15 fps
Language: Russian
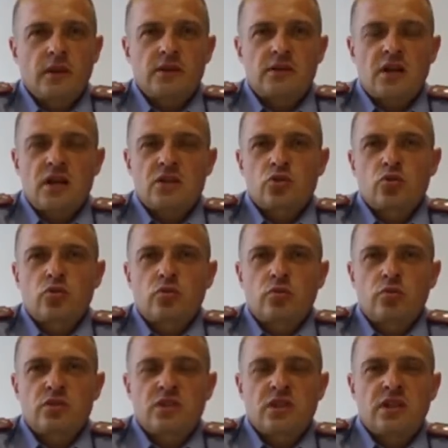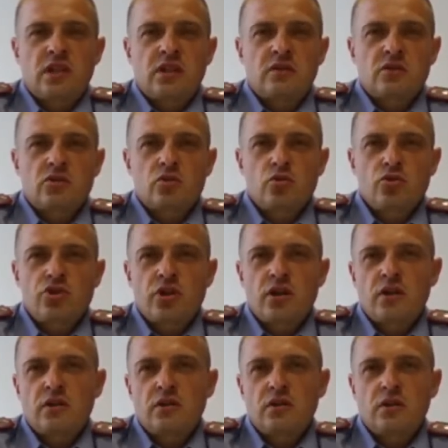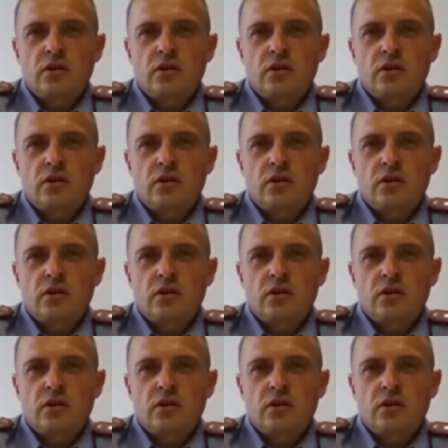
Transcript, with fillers: Сразу после данного случая